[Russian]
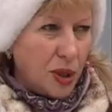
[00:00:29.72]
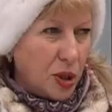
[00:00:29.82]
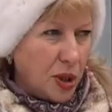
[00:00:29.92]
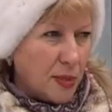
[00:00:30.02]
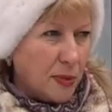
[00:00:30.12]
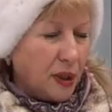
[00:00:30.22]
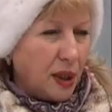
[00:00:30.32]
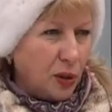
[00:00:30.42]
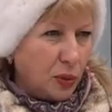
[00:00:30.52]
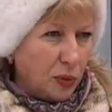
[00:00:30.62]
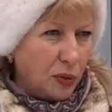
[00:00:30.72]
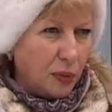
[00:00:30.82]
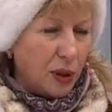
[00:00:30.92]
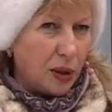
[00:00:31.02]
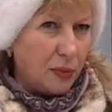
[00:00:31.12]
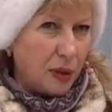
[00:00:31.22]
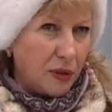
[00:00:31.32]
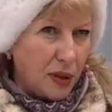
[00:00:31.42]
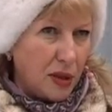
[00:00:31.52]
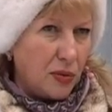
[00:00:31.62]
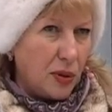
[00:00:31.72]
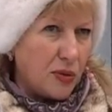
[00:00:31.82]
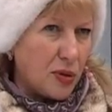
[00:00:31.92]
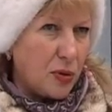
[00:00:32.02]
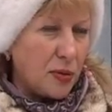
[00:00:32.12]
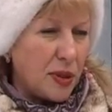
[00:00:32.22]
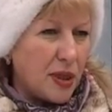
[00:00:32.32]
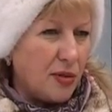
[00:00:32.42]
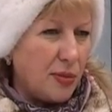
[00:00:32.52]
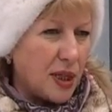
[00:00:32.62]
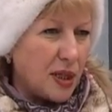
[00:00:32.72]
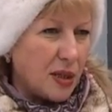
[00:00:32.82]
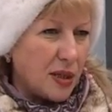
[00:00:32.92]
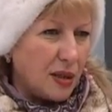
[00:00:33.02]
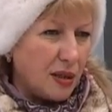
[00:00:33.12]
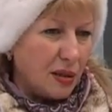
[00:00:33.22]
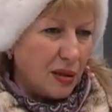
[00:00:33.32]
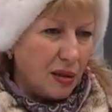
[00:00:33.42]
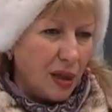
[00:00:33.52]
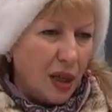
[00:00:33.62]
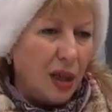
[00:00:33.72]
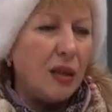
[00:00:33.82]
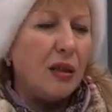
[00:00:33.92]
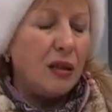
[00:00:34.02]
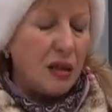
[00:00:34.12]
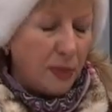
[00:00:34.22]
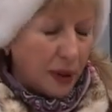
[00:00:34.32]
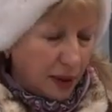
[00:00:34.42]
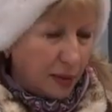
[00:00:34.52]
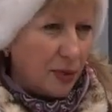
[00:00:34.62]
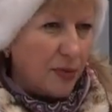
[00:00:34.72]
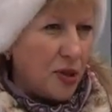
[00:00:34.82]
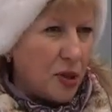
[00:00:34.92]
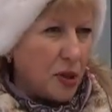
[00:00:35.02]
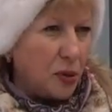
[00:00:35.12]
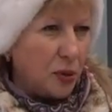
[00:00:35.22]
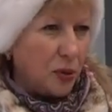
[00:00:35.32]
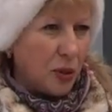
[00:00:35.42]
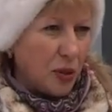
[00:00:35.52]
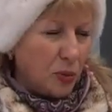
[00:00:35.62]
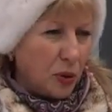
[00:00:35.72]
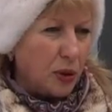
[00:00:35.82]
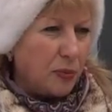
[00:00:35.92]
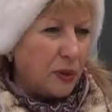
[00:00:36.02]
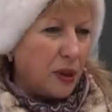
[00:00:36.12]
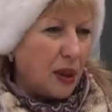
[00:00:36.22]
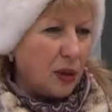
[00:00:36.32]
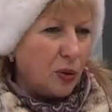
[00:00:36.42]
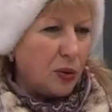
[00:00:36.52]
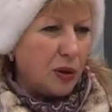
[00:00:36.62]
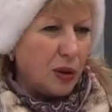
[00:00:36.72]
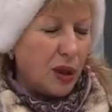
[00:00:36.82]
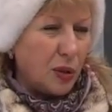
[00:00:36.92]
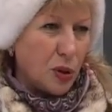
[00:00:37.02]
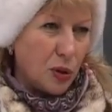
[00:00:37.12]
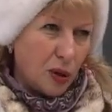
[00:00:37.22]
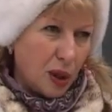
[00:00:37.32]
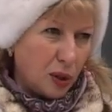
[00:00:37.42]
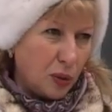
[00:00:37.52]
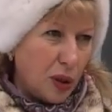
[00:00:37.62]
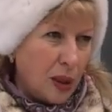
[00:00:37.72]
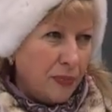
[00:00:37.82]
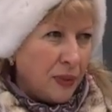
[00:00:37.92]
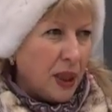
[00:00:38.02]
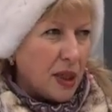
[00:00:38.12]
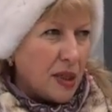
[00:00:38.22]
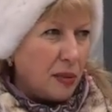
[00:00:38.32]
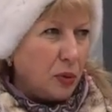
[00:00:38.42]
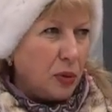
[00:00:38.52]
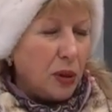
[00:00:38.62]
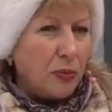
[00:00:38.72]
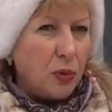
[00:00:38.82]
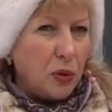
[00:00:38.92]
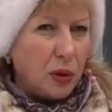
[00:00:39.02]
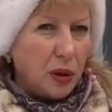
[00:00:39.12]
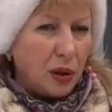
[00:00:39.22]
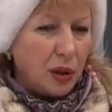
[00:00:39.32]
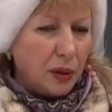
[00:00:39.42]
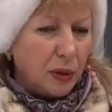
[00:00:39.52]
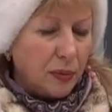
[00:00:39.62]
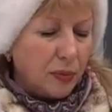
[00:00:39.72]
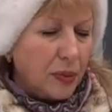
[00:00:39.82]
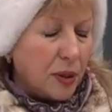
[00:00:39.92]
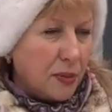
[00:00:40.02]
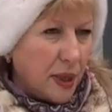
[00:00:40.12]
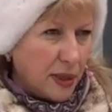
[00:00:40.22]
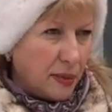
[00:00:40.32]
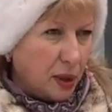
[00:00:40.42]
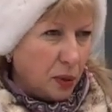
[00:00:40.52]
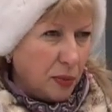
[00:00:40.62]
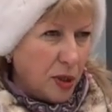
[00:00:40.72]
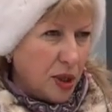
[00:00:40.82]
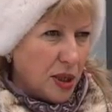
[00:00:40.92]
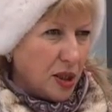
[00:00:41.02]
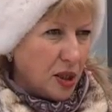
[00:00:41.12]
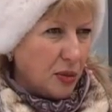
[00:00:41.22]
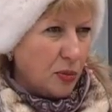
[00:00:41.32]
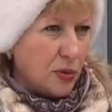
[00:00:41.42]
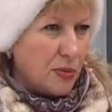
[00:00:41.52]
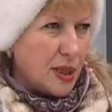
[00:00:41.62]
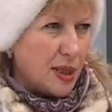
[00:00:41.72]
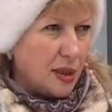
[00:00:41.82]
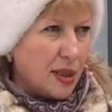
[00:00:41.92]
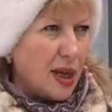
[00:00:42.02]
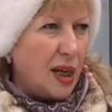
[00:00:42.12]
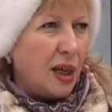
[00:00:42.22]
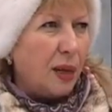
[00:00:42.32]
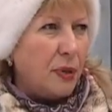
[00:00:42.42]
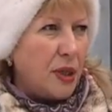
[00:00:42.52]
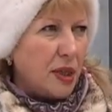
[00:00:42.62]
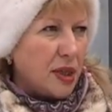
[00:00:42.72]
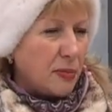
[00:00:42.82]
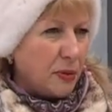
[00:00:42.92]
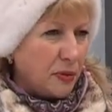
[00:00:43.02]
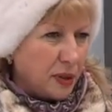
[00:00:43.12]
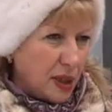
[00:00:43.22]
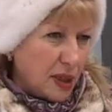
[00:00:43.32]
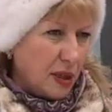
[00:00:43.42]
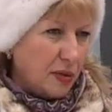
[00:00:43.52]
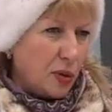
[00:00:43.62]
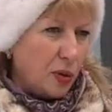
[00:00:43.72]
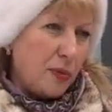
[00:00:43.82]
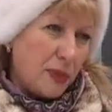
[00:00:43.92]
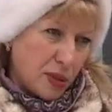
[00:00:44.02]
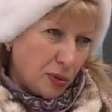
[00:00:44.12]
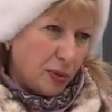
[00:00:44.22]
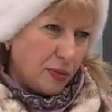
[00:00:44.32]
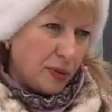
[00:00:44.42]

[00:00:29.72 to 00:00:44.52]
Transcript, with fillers: сейчас подготовим а, правительство Ульяновской области совместно с э, Департаментом физической культуры и спорта, подготовит дорожную карту, разработает по э, мероприятиям, которые мы сейчас должны будем сделать, определиться по финансированию и по срокам